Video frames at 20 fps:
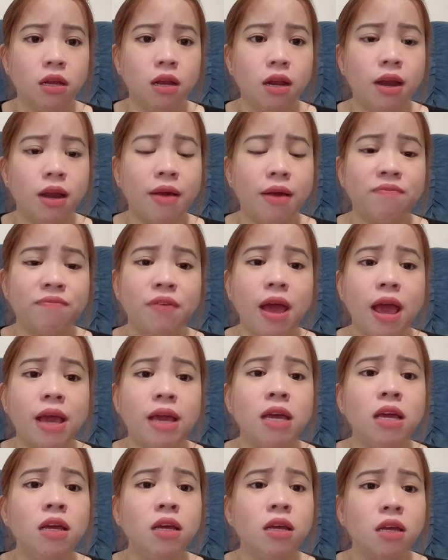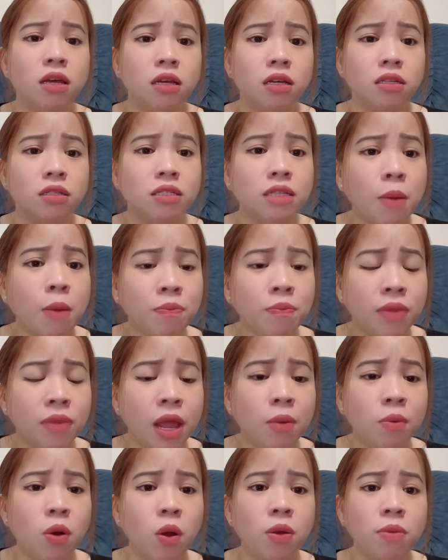là phải sống
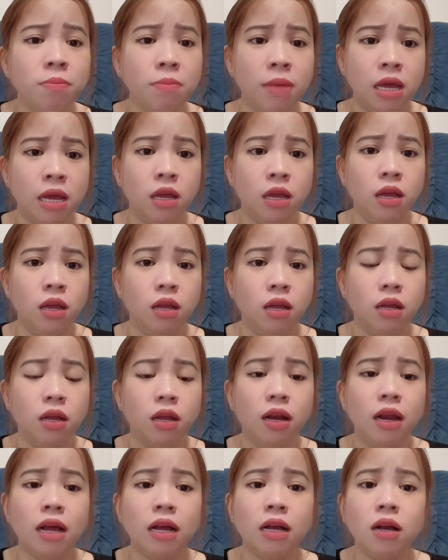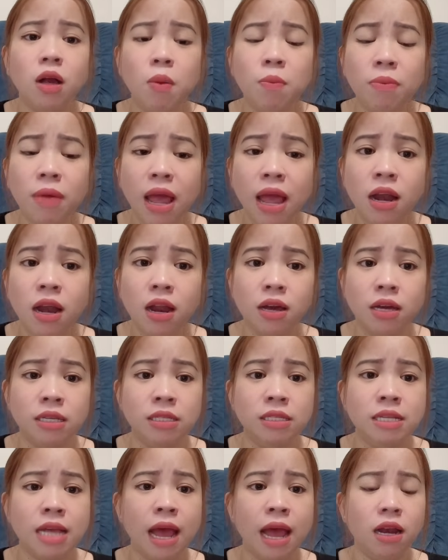theo lối Mỹ là không nghe lời
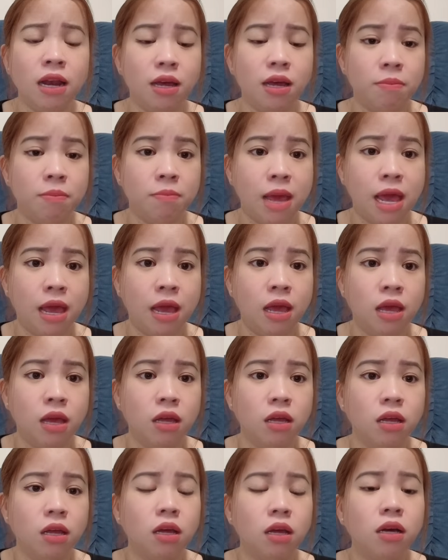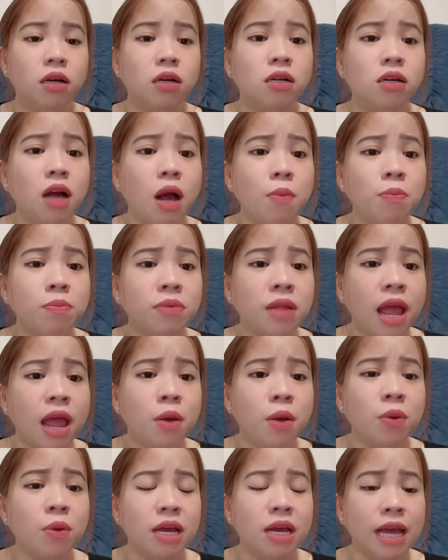cha lời mẹ không
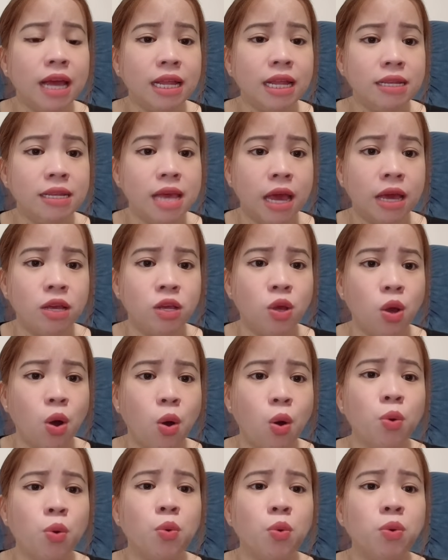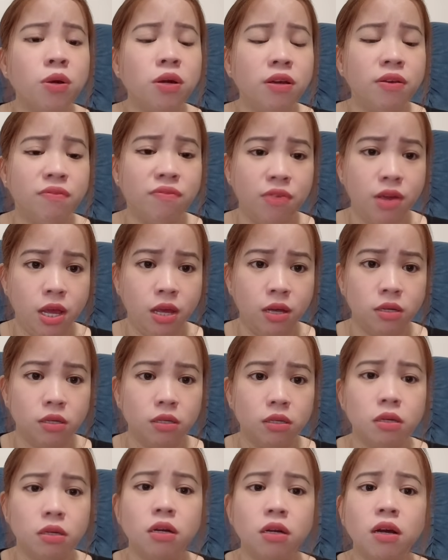theo cái cách dạy dỗ của người Việt
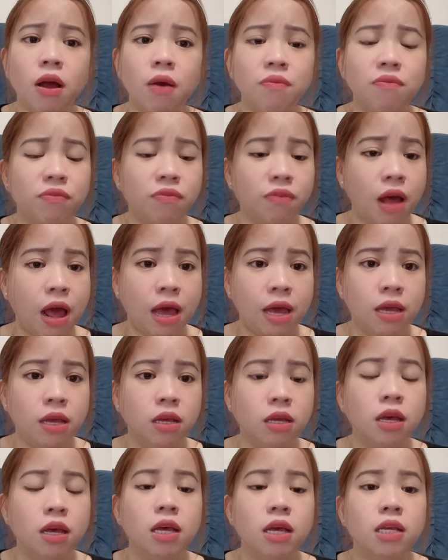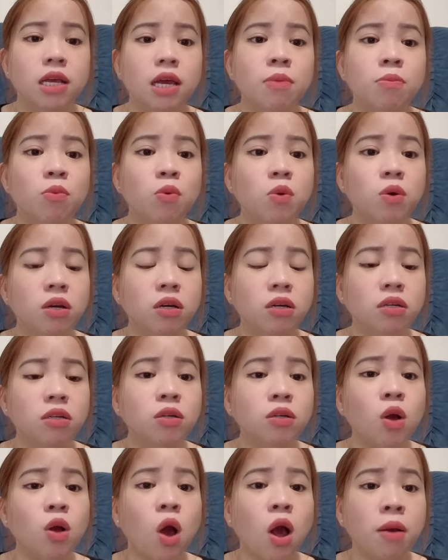không phải chị muốn hướng
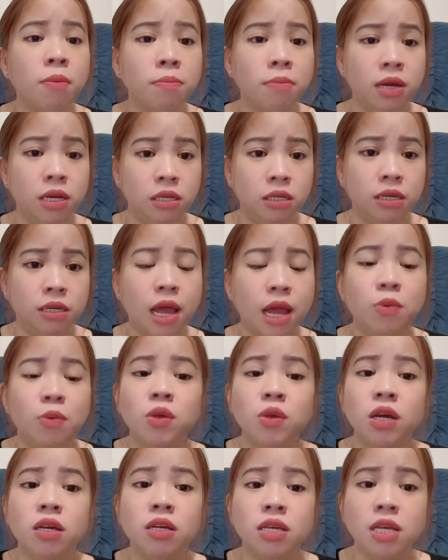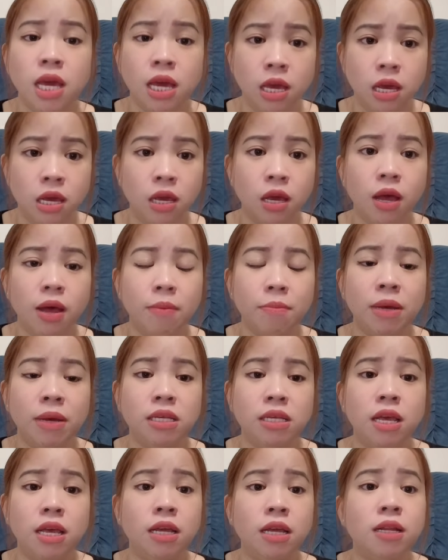con mình theo những gì mà
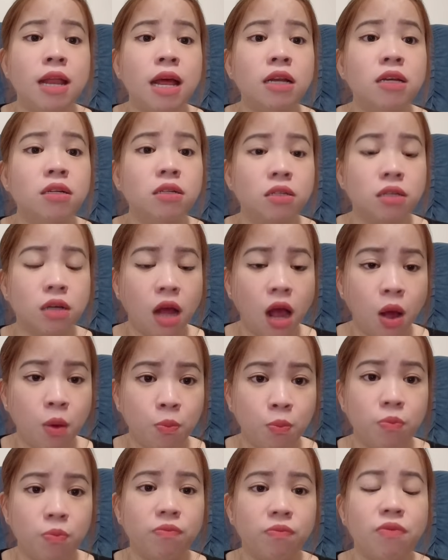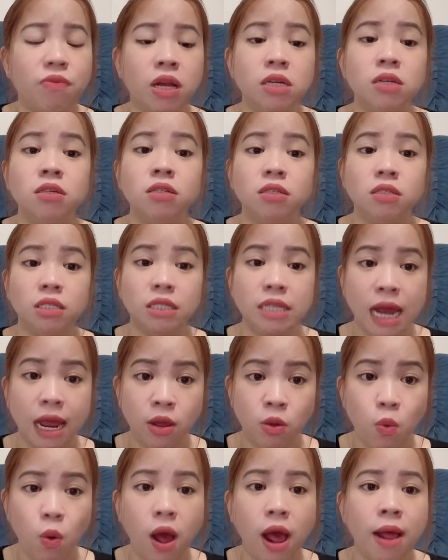chị đã được học và được trải
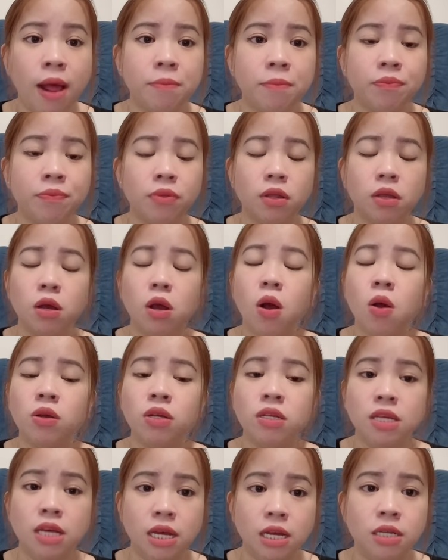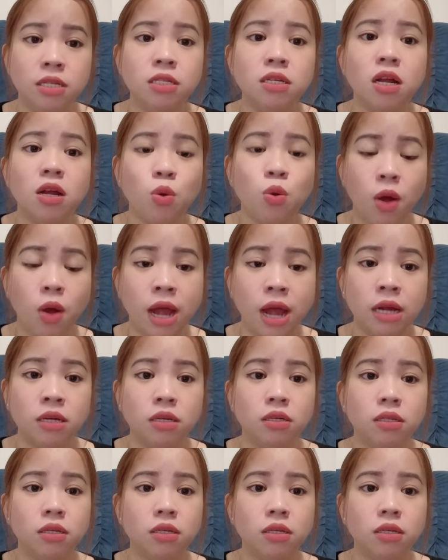qua con chị rất ngoan